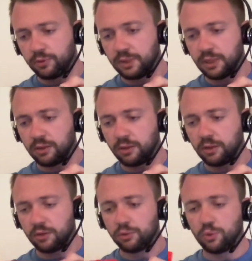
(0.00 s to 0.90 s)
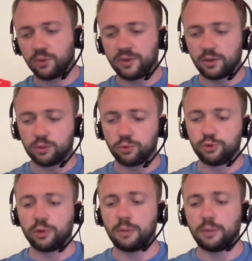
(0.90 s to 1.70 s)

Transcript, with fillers: d'erreur, de grosse erreurs de couture.